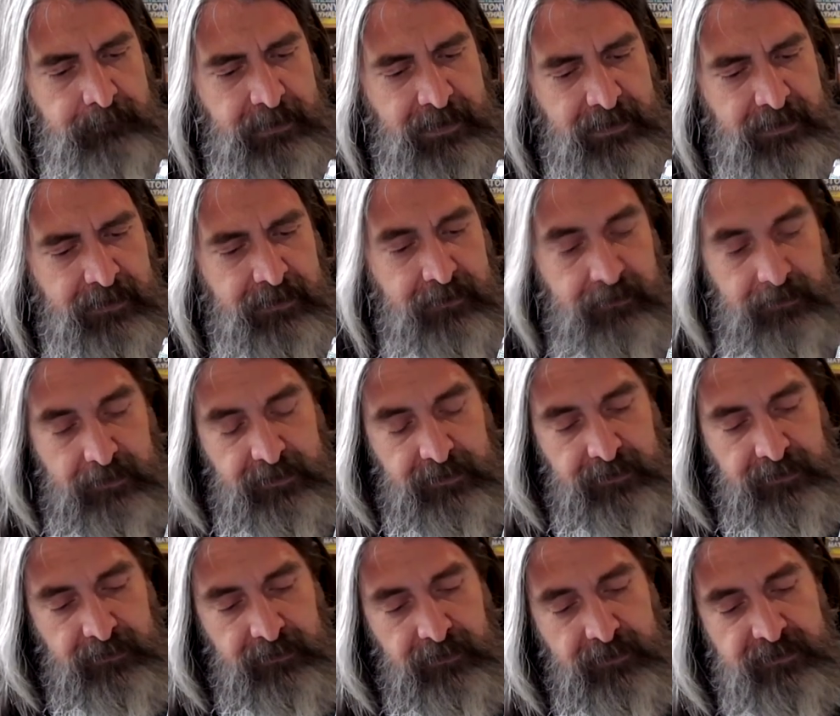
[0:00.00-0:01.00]
¿Vale?
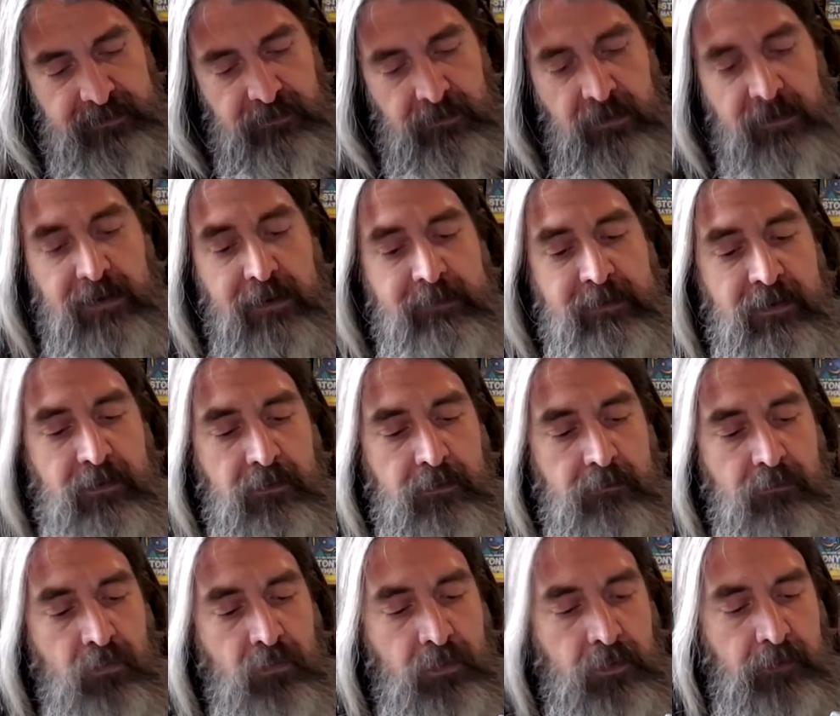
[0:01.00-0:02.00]
Eh, ha sido aclamado
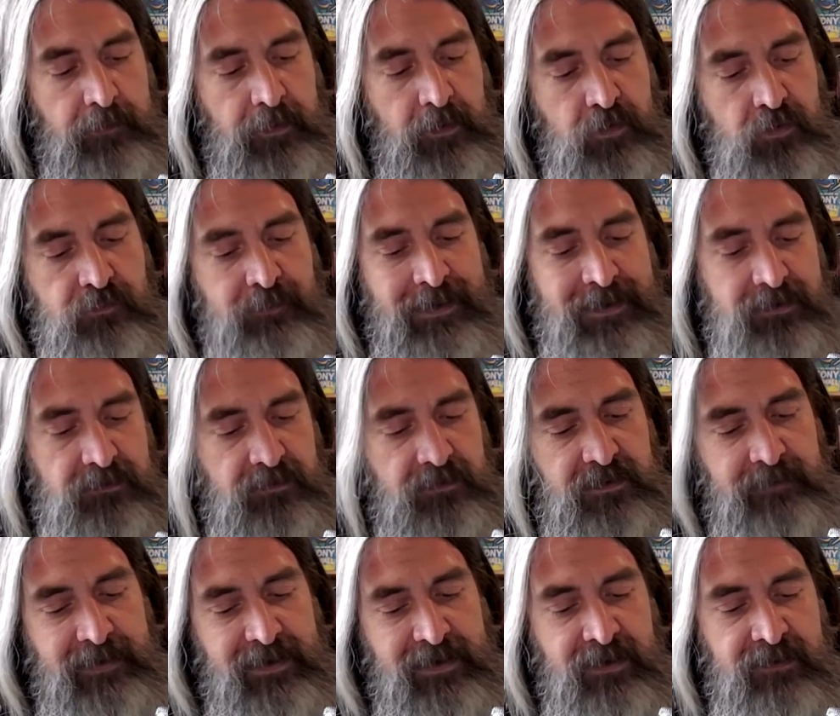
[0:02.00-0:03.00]
como uno de los
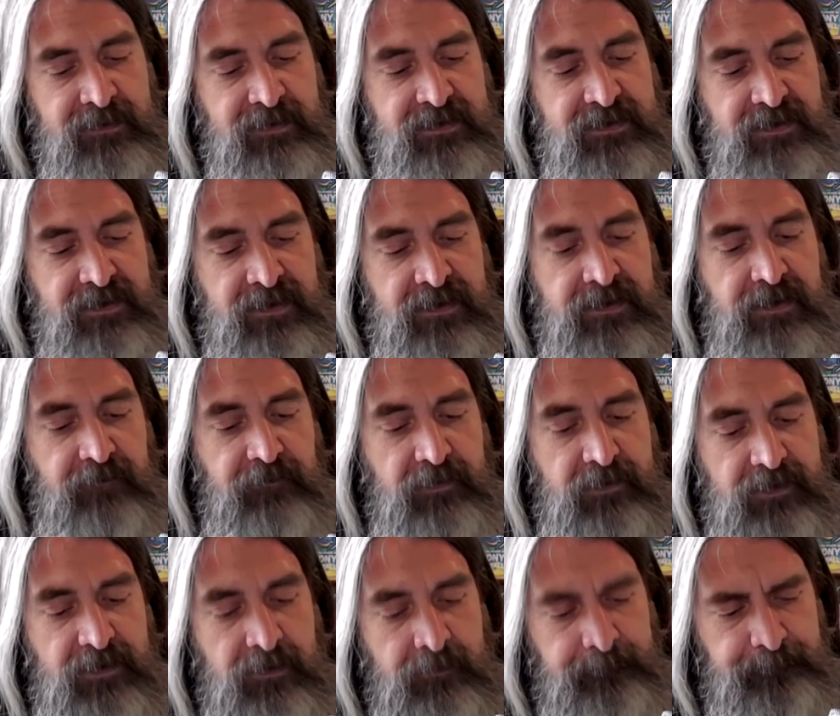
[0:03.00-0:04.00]
maestros emergentes de ciencia
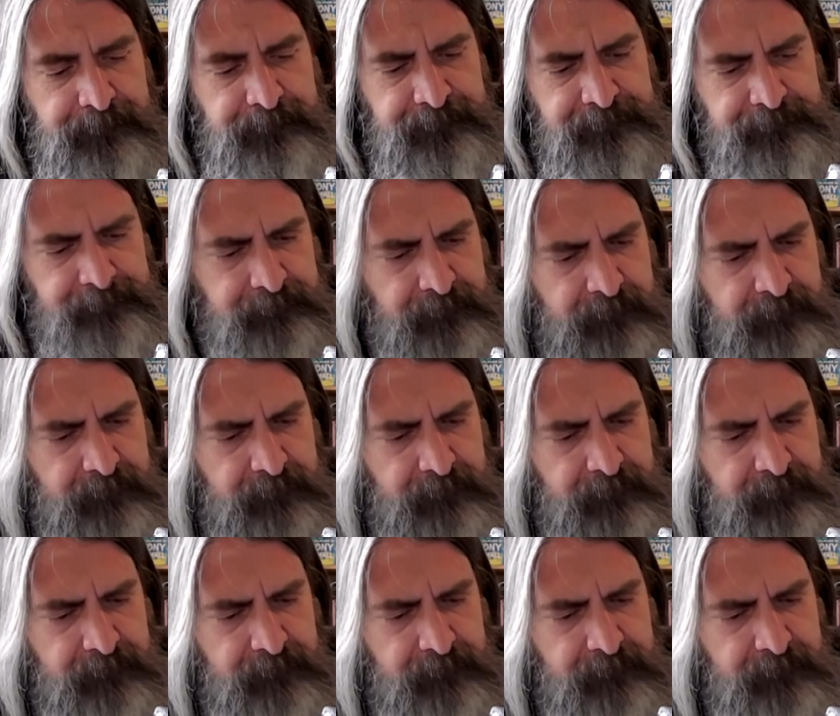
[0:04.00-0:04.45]
ficción